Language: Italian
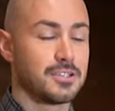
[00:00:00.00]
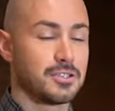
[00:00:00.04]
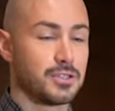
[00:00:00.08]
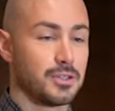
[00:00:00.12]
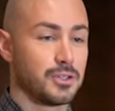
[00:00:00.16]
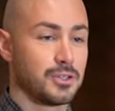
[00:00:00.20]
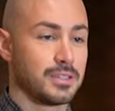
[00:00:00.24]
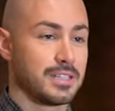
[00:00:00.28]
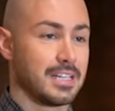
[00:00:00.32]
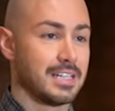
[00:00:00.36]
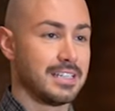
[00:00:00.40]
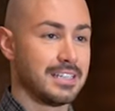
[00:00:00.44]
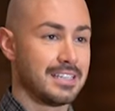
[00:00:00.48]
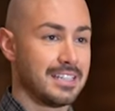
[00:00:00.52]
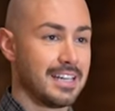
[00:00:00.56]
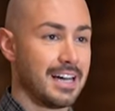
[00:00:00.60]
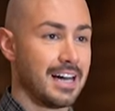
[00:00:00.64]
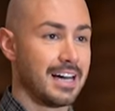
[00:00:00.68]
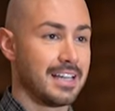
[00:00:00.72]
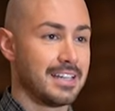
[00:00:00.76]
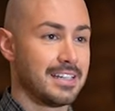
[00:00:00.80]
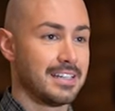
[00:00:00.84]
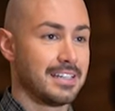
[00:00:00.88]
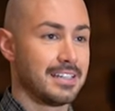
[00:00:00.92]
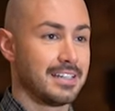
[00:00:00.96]
eh, sono tanti
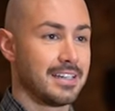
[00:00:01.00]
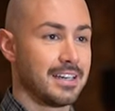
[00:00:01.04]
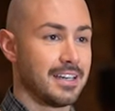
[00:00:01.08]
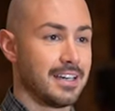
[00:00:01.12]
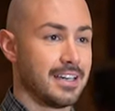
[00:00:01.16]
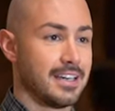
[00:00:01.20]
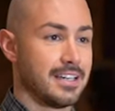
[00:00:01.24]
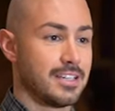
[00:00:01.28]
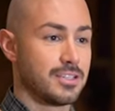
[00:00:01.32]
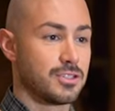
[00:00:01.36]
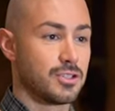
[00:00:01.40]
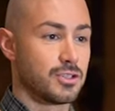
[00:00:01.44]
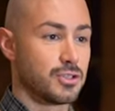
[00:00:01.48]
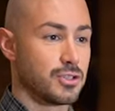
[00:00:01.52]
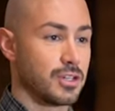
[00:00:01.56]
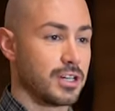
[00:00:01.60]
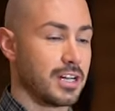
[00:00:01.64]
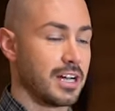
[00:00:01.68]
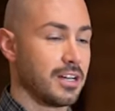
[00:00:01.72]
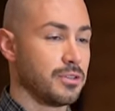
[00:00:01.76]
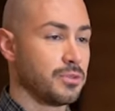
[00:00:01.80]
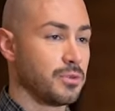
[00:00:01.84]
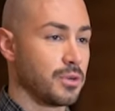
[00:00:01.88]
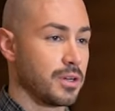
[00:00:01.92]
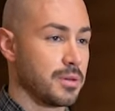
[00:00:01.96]
anni che sto
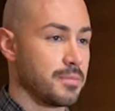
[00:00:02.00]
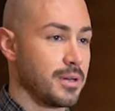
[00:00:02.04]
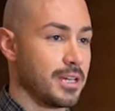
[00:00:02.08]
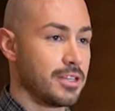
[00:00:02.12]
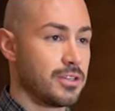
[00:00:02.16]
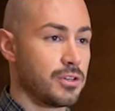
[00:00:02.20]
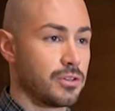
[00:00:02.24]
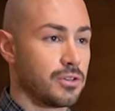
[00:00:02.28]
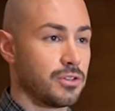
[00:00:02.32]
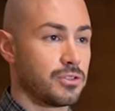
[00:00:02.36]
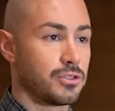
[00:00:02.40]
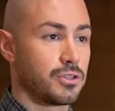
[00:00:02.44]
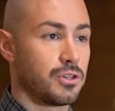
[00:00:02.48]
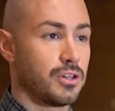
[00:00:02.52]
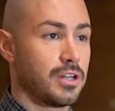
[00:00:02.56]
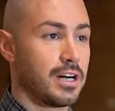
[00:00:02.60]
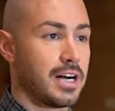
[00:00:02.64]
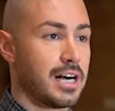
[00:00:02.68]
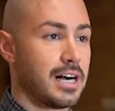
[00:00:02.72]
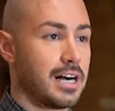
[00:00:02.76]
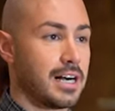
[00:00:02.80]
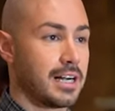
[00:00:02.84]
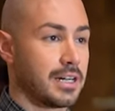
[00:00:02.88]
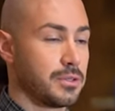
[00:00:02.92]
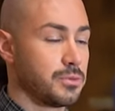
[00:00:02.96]
cercando un rimedio contro
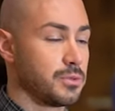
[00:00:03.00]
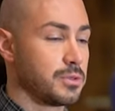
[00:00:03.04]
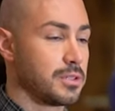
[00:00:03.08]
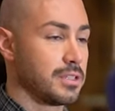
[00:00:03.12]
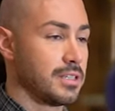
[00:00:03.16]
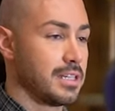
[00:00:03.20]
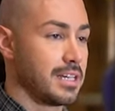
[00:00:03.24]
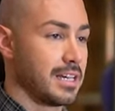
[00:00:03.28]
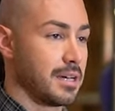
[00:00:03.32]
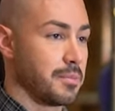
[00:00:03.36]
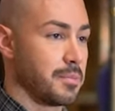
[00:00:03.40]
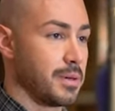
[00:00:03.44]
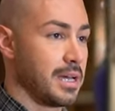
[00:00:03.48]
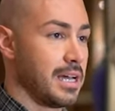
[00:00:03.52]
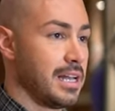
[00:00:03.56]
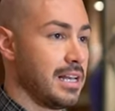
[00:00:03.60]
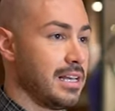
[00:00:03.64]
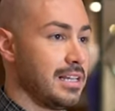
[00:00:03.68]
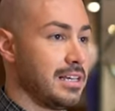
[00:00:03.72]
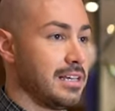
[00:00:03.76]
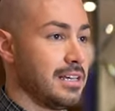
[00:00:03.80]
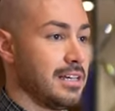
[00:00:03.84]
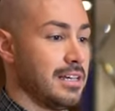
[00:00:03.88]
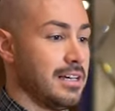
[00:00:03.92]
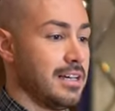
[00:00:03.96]
la caduta dei
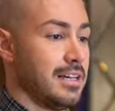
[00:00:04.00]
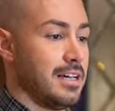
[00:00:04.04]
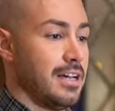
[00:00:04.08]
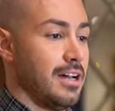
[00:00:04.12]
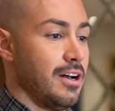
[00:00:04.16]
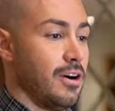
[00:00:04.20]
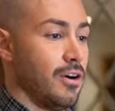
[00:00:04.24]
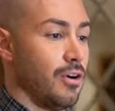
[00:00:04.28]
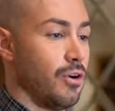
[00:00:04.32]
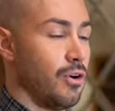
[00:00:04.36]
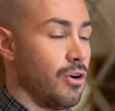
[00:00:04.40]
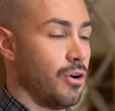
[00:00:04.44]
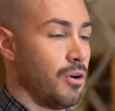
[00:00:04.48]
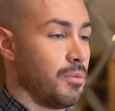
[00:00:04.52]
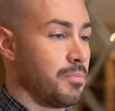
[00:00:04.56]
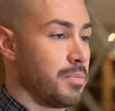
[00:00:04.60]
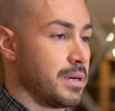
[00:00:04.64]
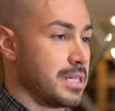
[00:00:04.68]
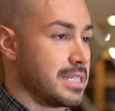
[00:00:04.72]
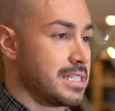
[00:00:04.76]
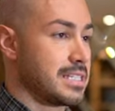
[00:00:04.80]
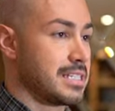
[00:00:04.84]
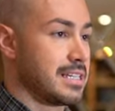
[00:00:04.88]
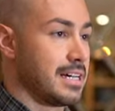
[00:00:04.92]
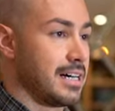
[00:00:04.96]
capelli, ho
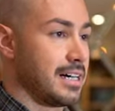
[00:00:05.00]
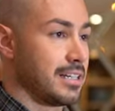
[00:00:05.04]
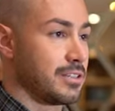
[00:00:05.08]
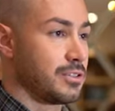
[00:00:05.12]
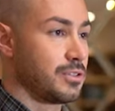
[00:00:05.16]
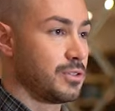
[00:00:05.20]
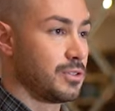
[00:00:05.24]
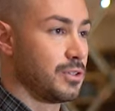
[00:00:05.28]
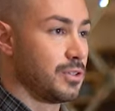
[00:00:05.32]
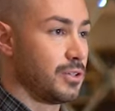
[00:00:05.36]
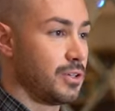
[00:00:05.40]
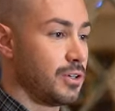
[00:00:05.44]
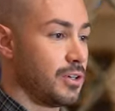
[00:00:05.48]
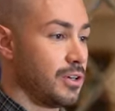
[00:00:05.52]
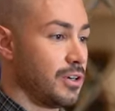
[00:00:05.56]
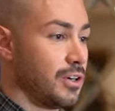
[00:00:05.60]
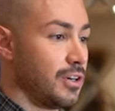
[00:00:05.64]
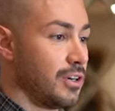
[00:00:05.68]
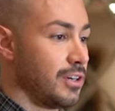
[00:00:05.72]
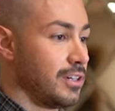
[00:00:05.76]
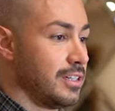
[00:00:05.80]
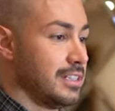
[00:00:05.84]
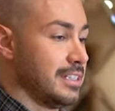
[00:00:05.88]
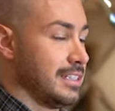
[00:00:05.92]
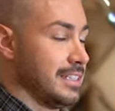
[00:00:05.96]

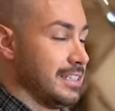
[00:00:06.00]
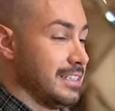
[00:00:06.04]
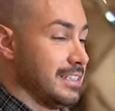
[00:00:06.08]
passato